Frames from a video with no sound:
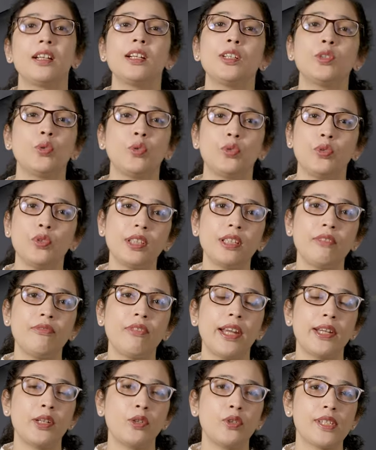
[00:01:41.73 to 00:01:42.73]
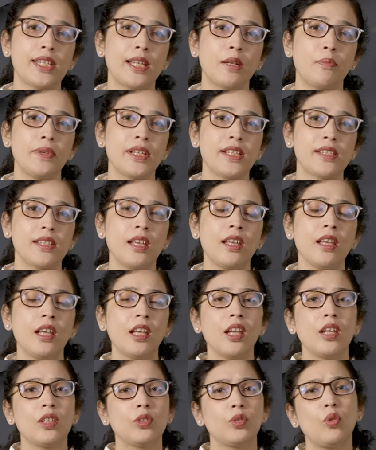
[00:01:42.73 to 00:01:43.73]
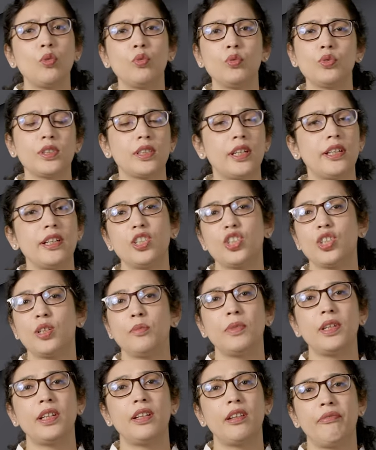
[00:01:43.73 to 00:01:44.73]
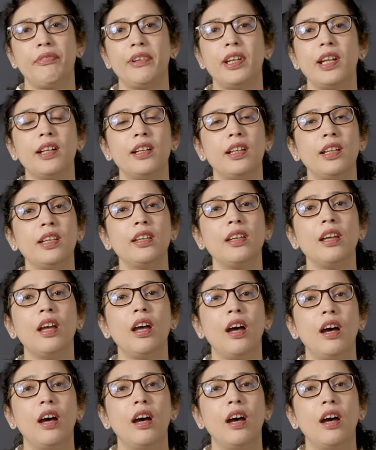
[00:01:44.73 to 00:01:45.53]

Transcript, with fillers: अगर दोनों तरफ हाइड्रोसेल्पिंग्स है तो उस कंडीशन में डेफिनेटली